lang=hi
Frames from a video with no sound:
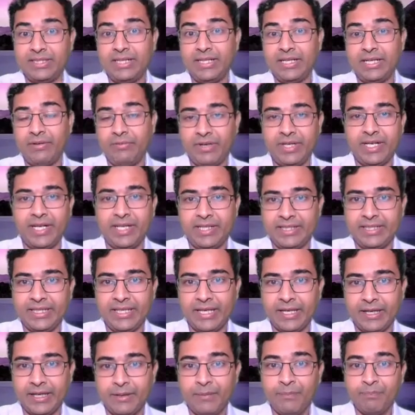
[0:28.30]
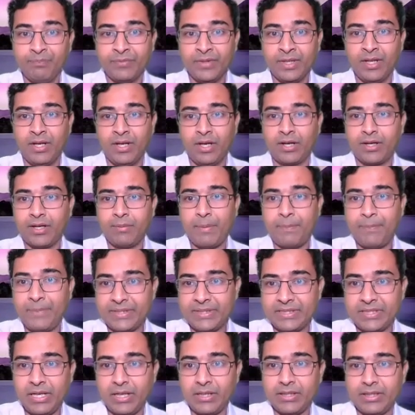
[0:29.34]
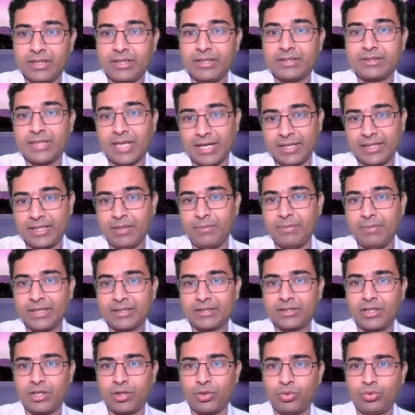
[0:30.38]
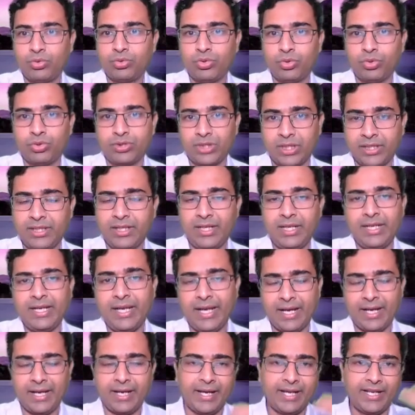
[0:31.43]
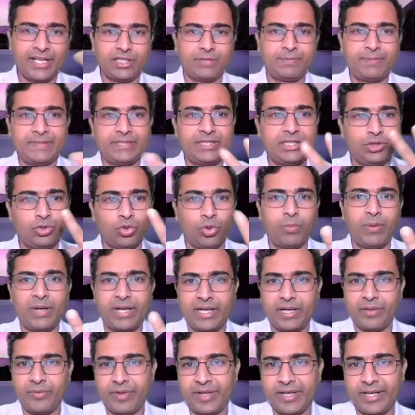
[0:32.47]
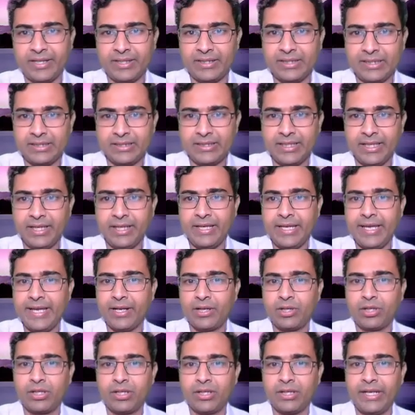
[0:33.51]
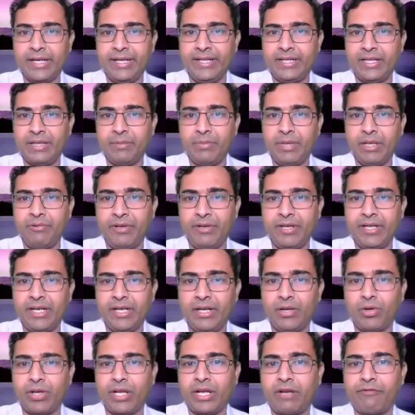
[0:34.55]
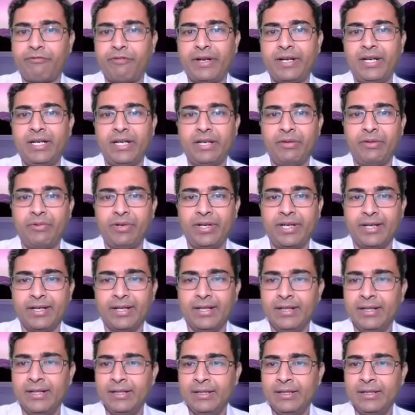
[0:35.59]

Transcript: ने डिविडेंड दिए हैं अगर मैं पिछले साल की बात करूं तो जनरली एनएचपीसी दो बार डिविडेंड देती है एक इंटरिम डिविडेंड और एक फाइनल डिविडेंड